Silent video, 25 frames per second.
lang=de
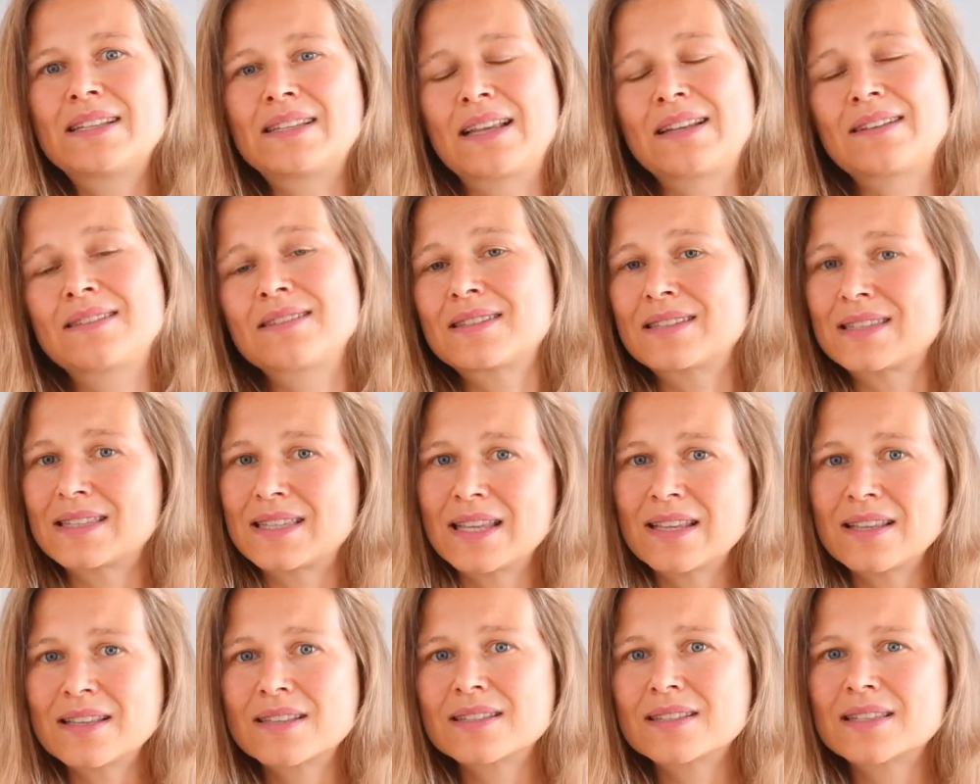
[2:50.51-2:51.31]
denn
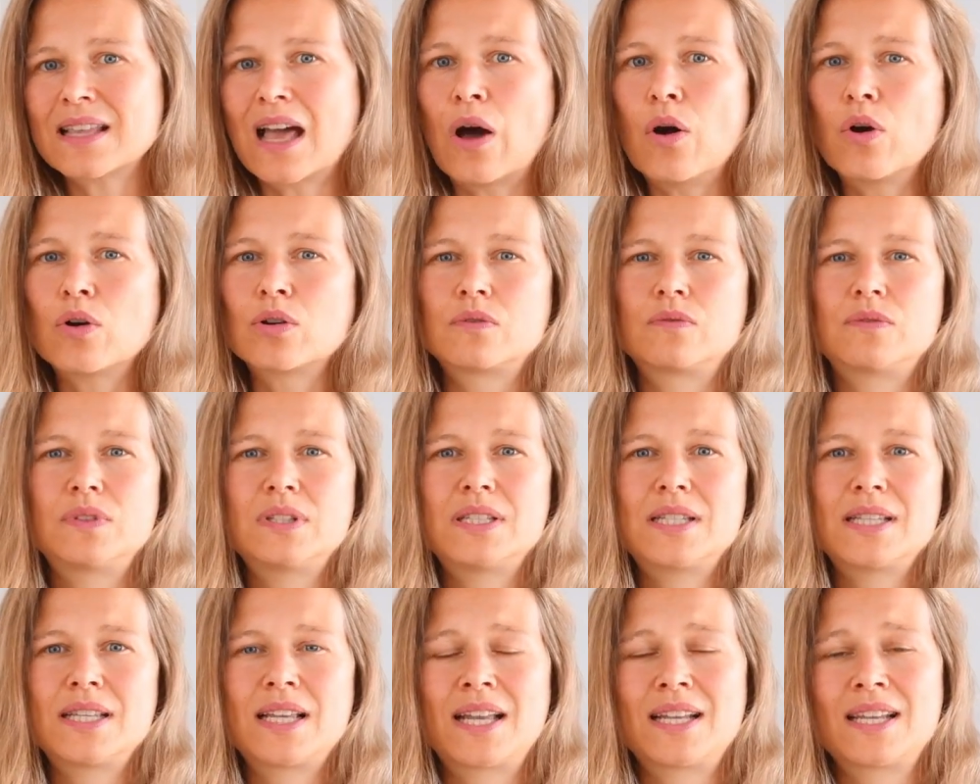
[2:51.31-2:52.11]
Zink ist auch ein
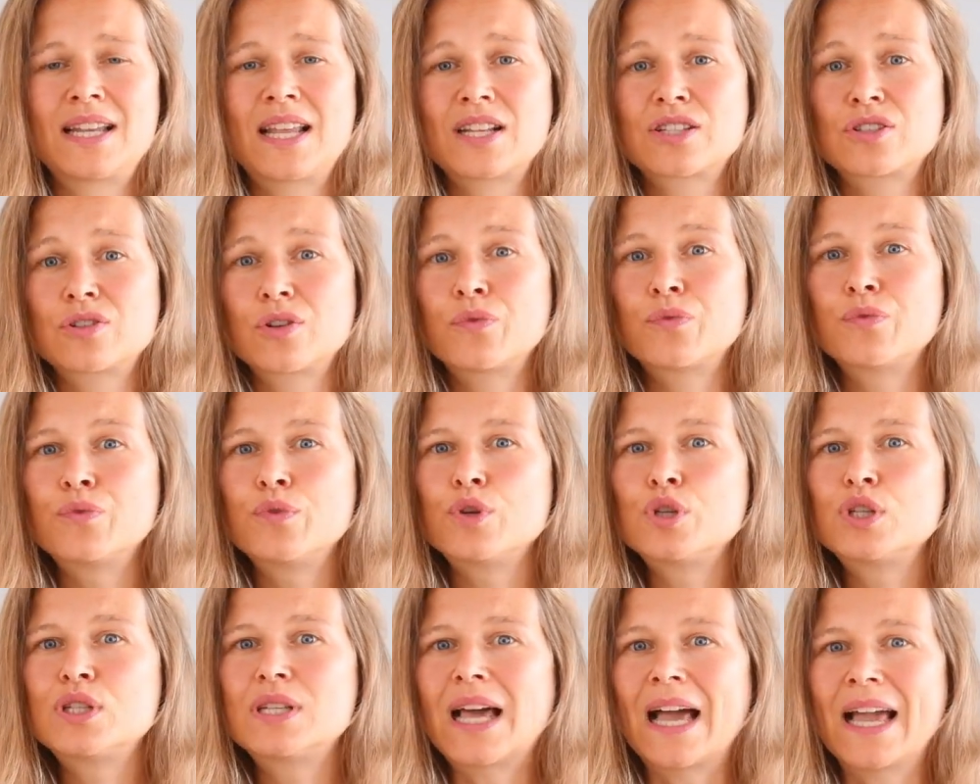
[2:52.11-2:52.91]
wichtiger Nährstoff
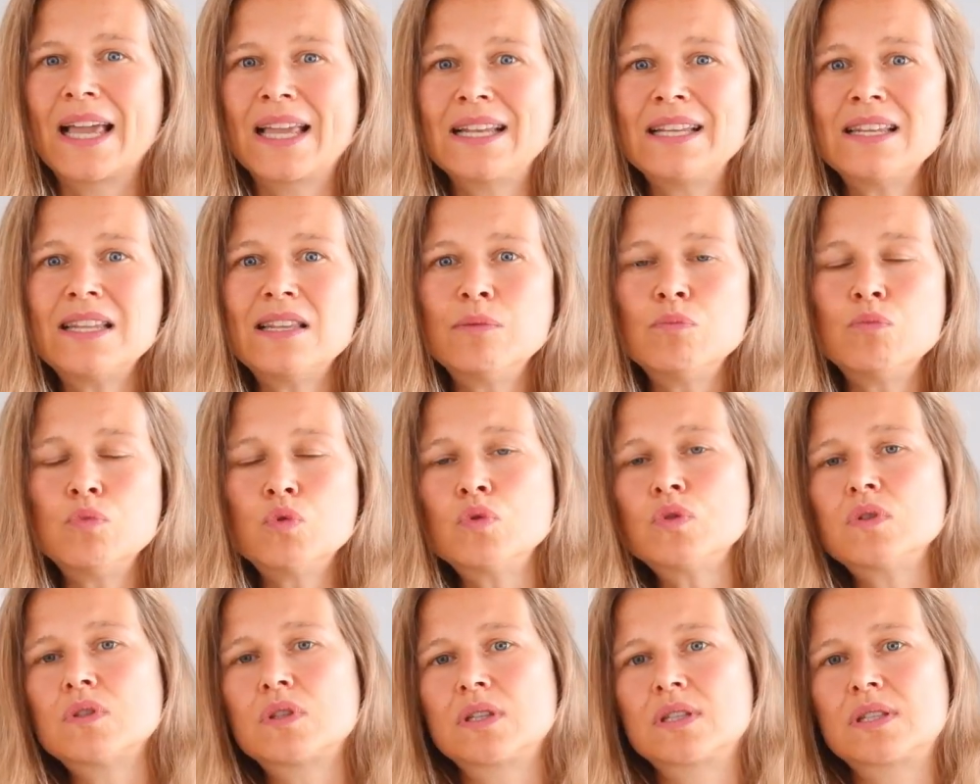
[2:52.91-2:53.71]
für dein
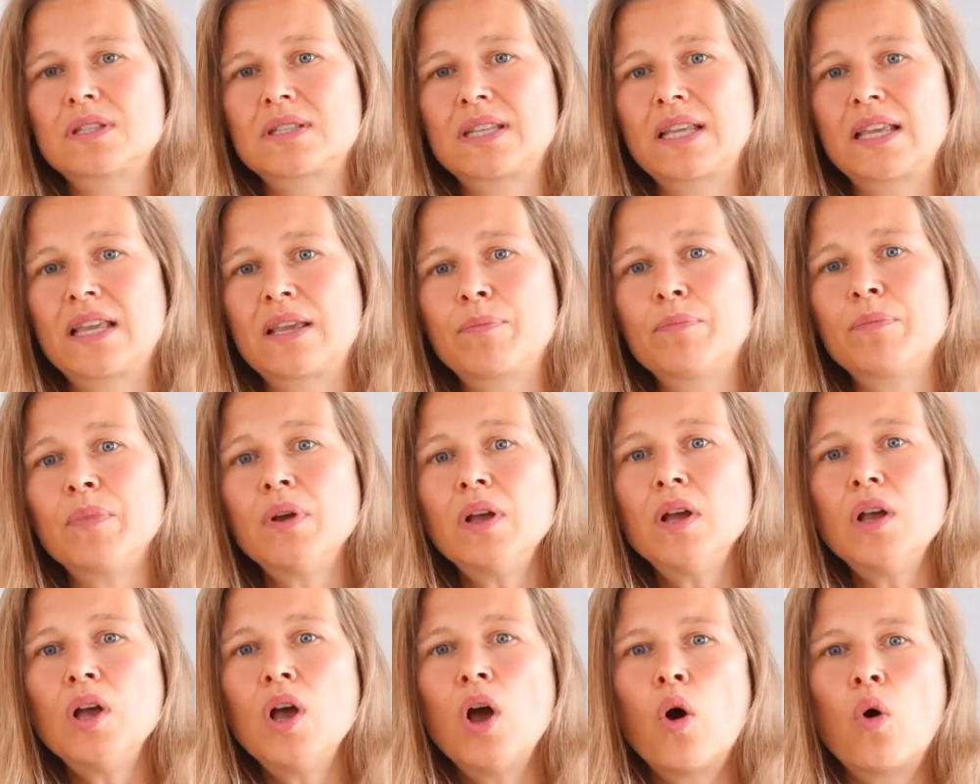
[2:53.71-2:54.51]

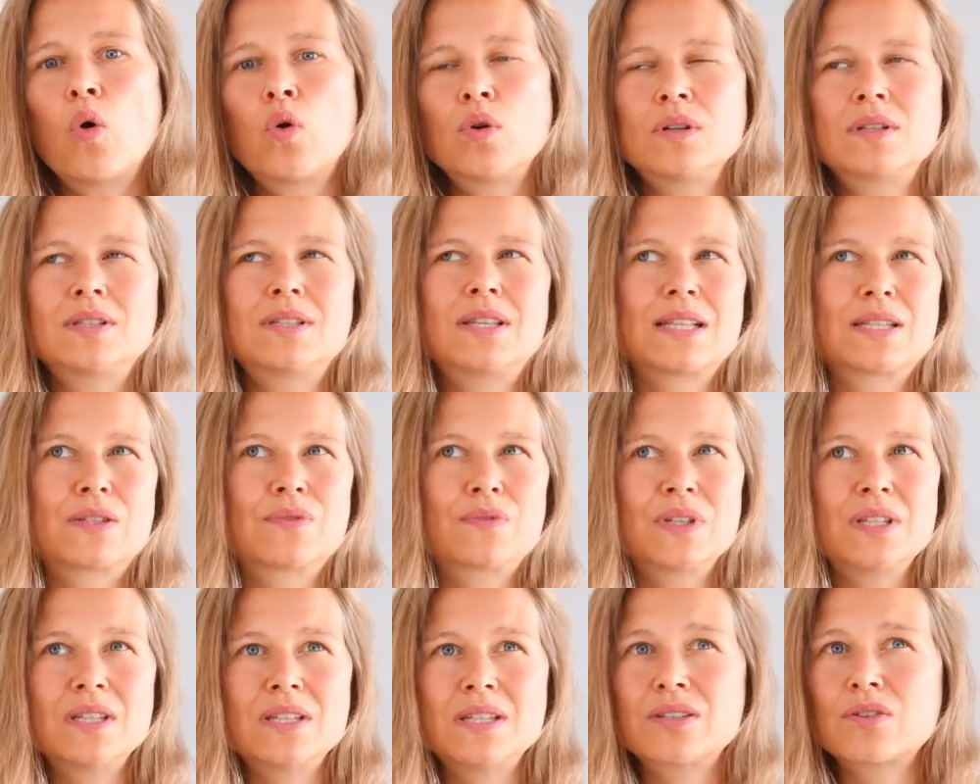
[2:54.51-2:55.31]
Immunsystem und
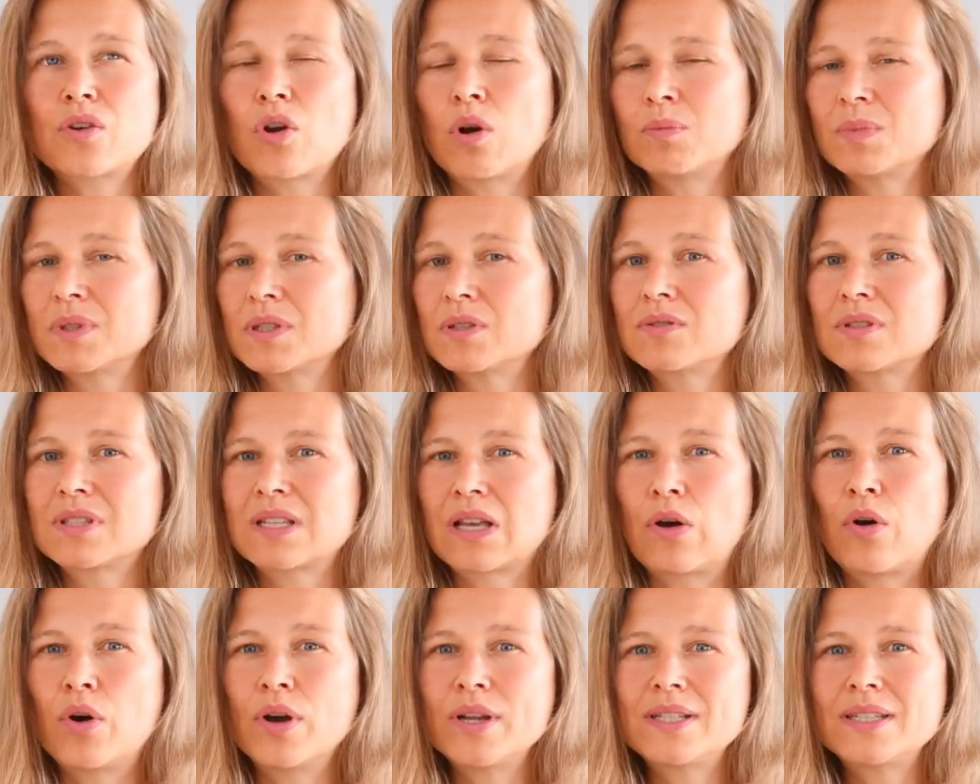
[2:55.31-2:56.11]
das finde ich kommt in
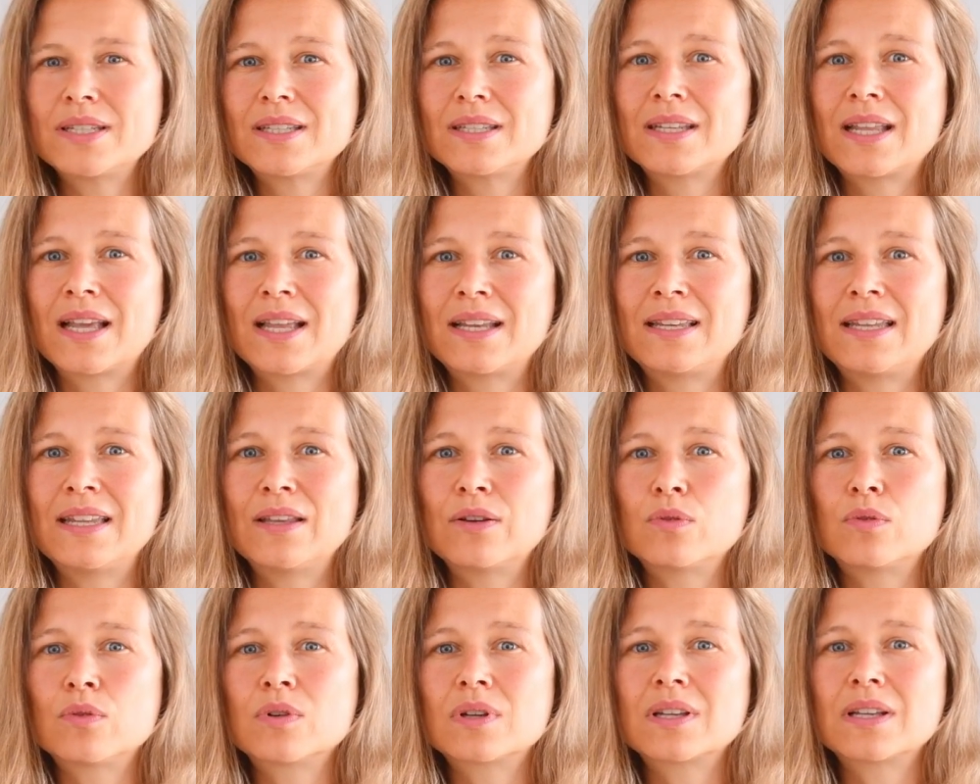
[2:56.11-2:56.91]
unserer heutigen
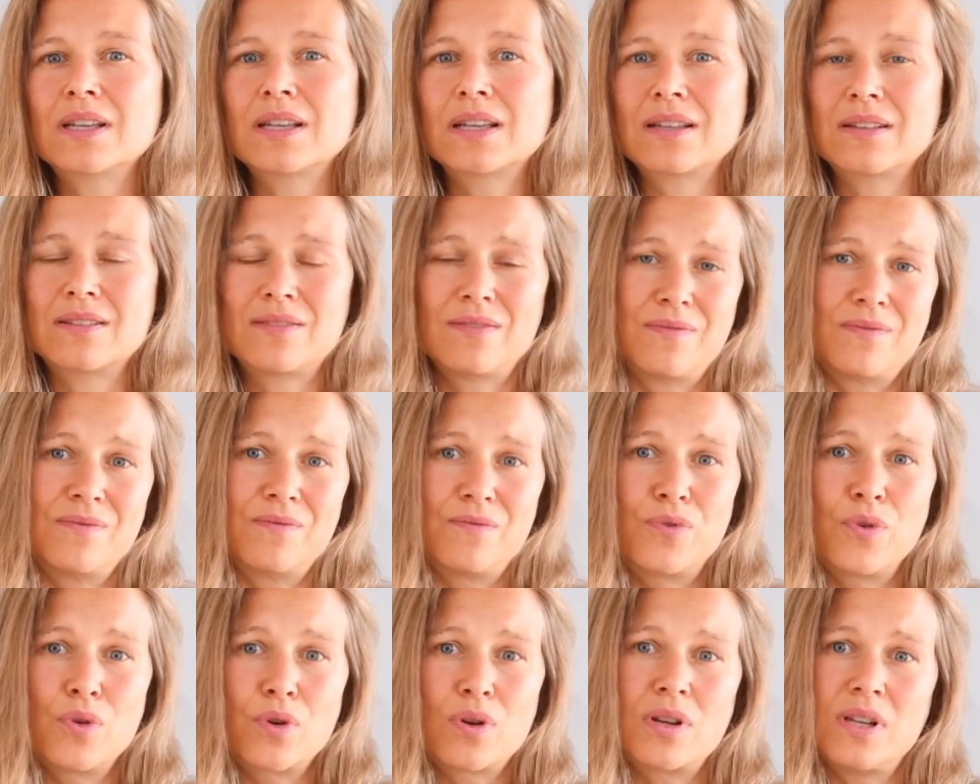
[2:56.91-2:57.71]
Ernährung
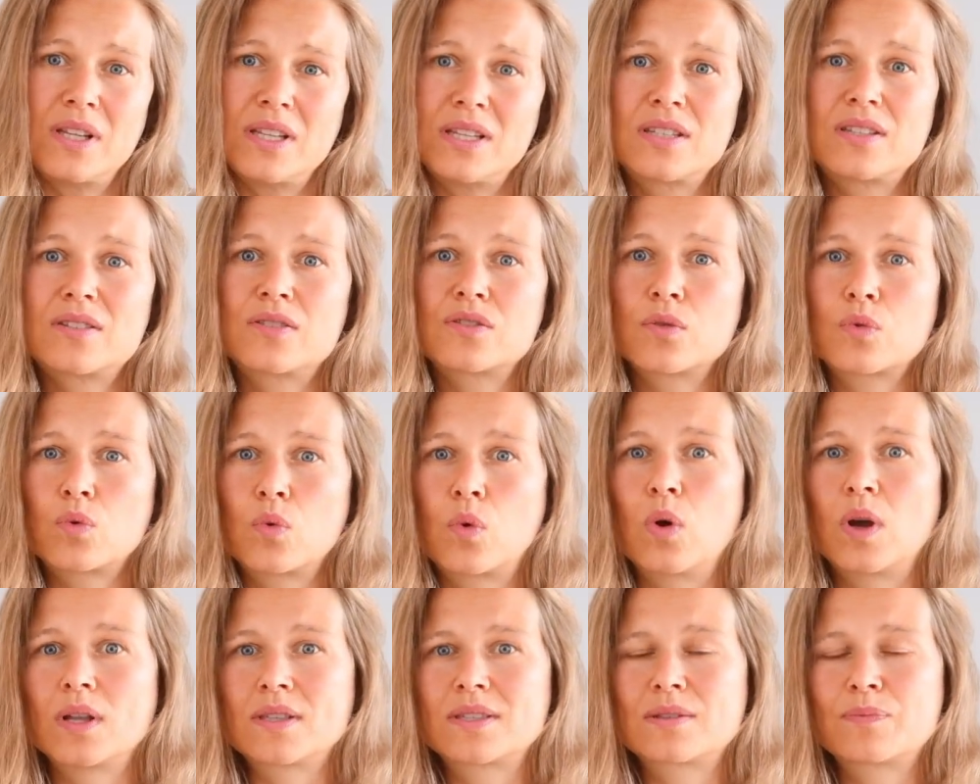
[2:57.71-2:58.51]
wirklich zu
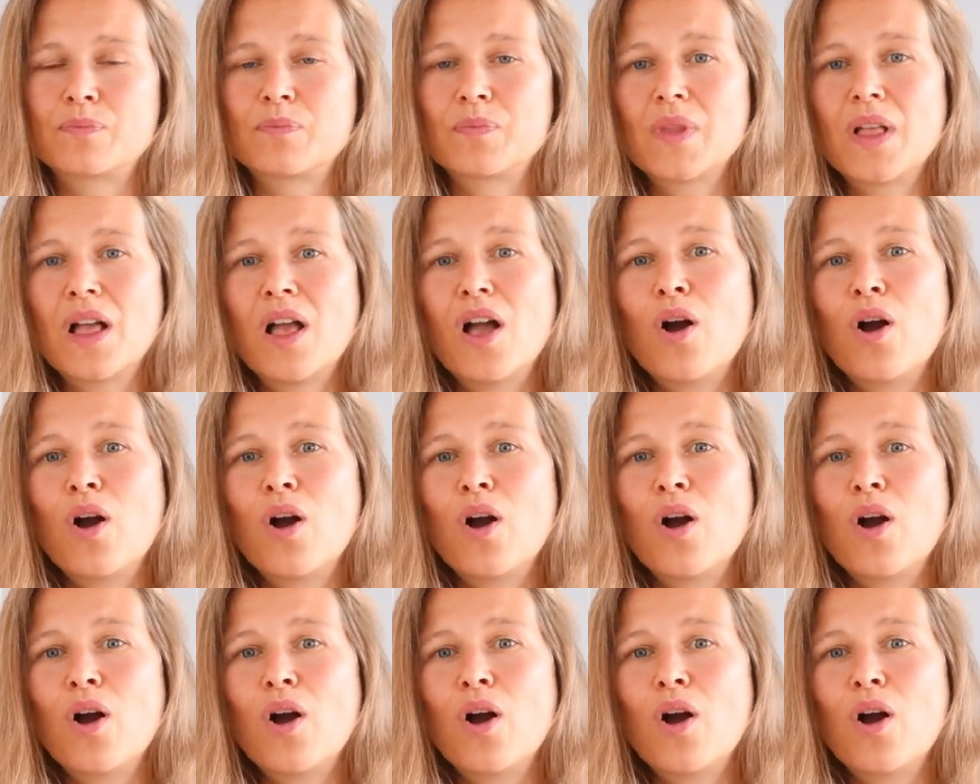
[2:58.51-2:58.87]
kurz.